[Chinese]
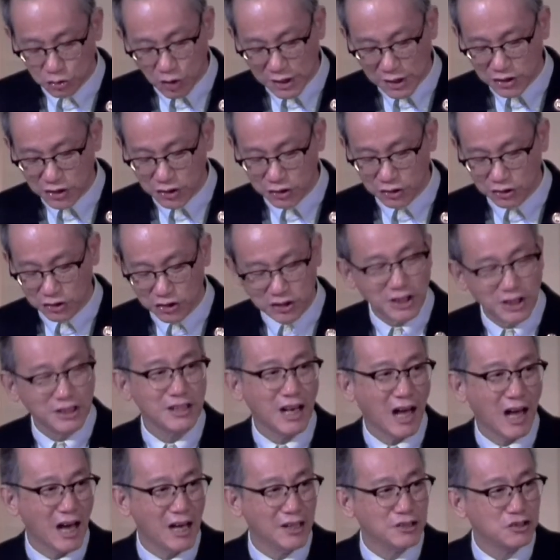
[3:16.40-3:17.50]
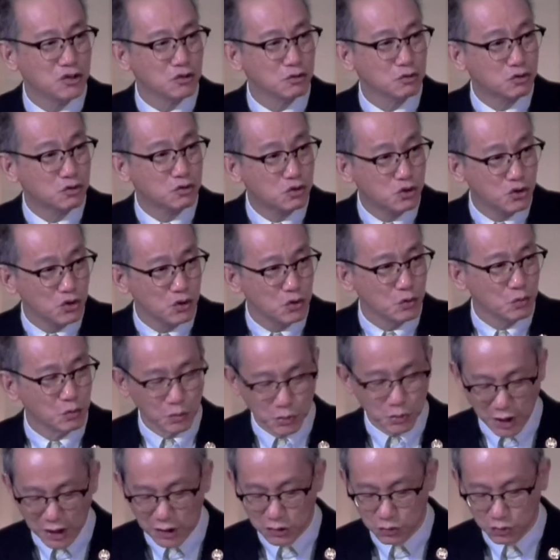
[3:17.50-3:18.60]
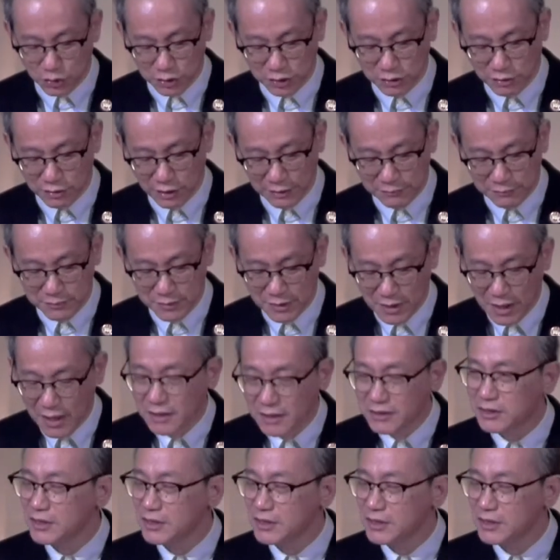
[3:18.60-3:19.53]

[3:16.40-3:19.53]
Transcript: 就算是生来就居无定所的人，